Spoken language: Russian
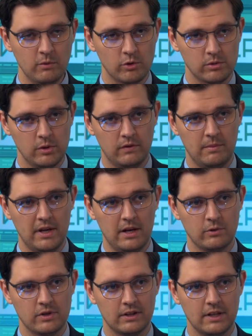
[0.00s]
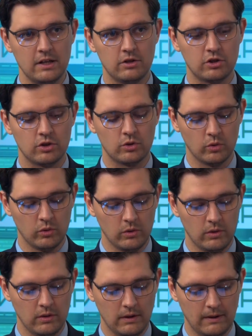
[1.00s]
условия меняются так,
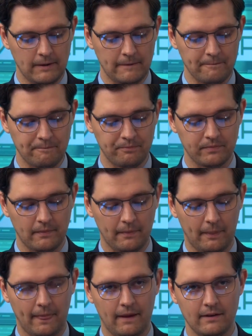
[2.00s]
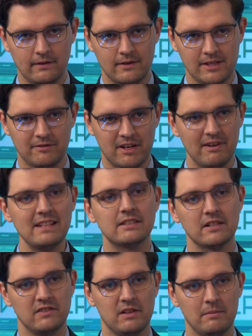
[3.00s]
что цифровая
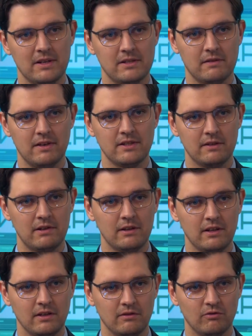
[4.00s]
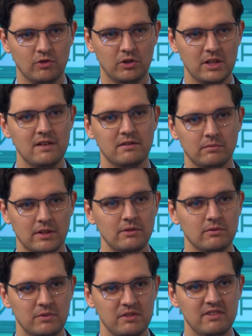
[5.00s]
трансформация является, наверное, главным да,
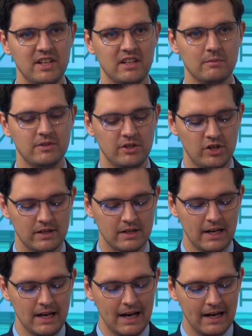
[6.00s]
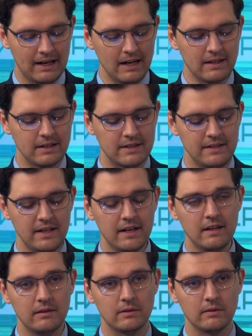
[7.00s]
этим явлением сейчас. Как с
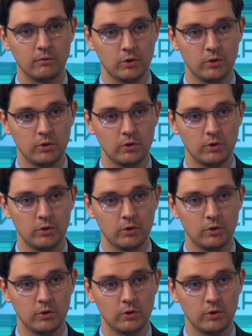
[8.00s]
ней в